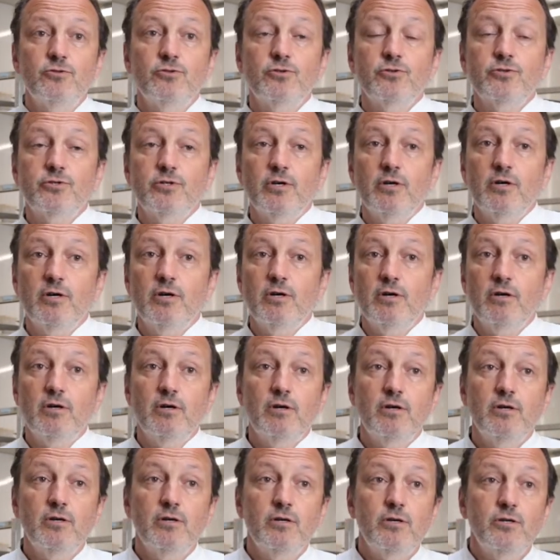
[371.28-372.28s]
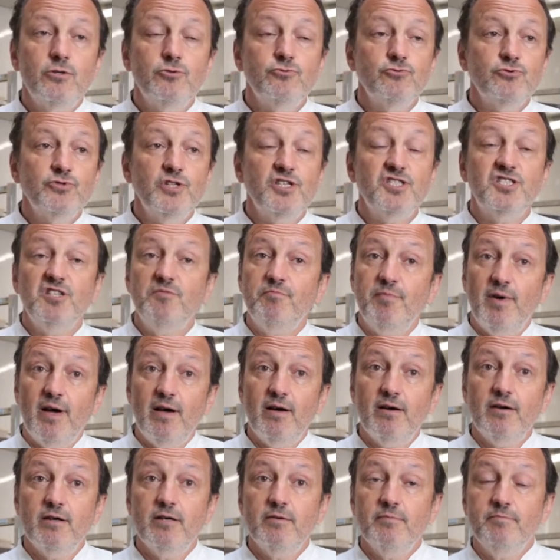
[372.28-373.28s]
Donc euh, nous, on n'hésite
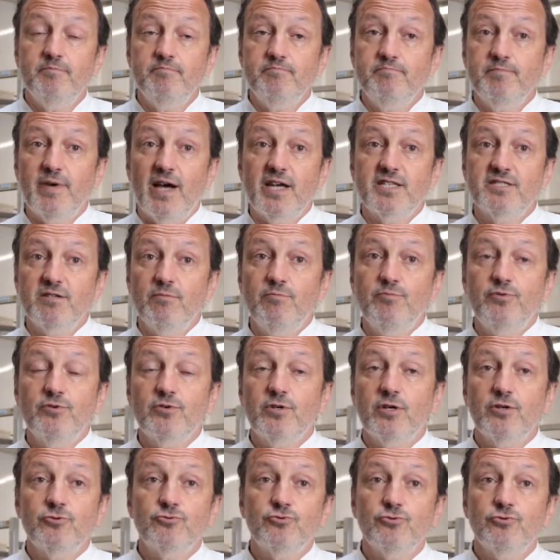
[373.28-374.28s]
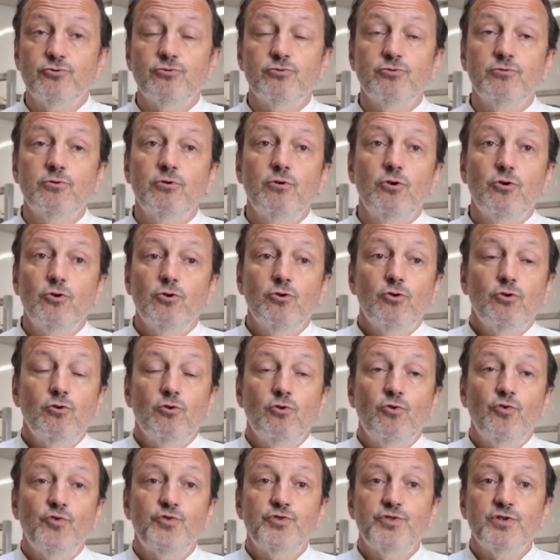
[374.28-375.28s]
pas, par exemple, quand on,
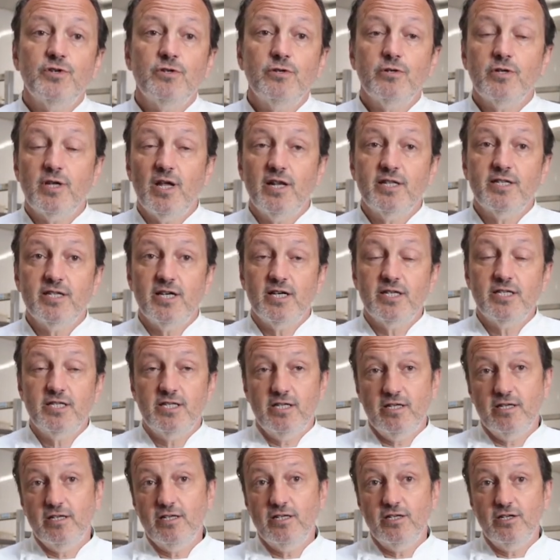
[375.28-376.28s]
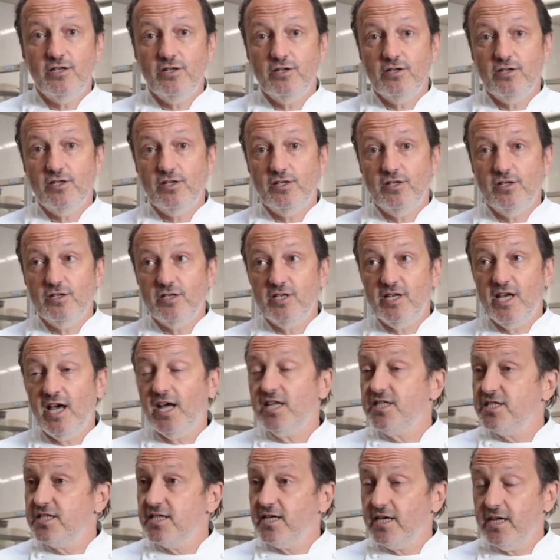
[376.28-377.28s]
on sent quelqu'un qui, qui, qui, est
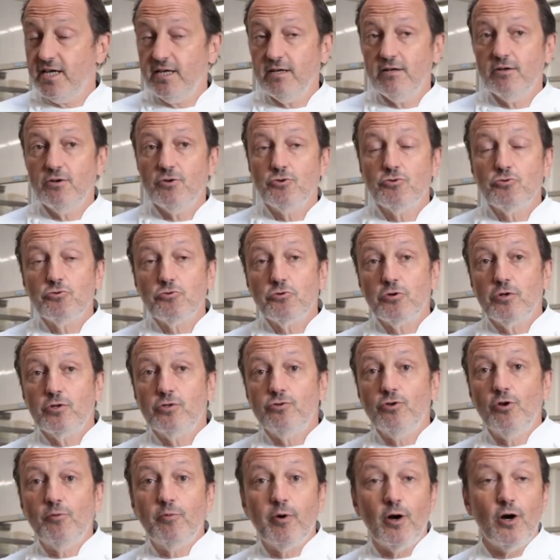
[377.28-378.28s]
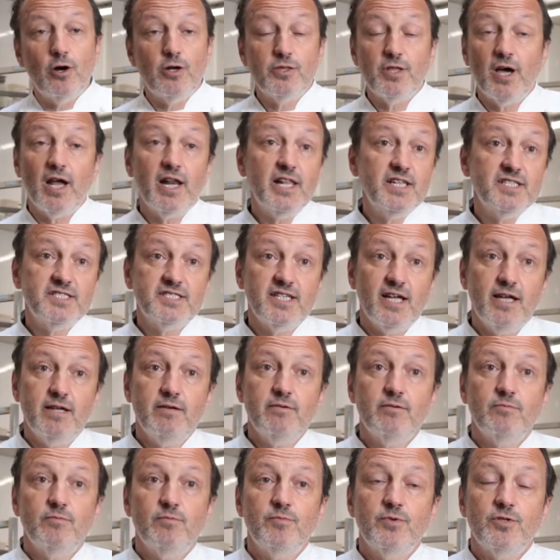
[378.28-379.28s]
attiré, de le prendre à l'essai
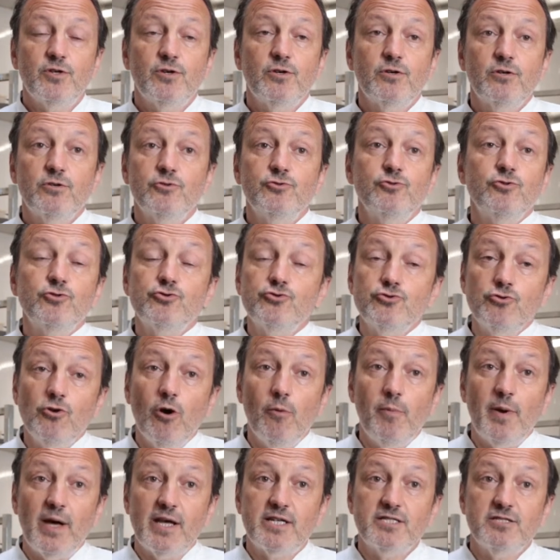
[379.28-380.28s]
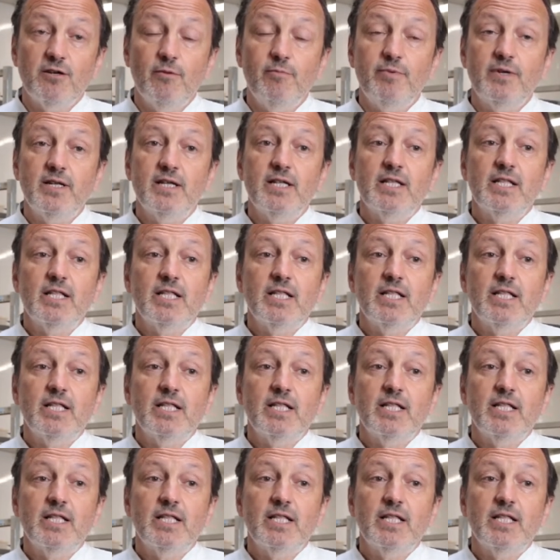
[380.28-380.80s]
pendant deux jours, par exemple.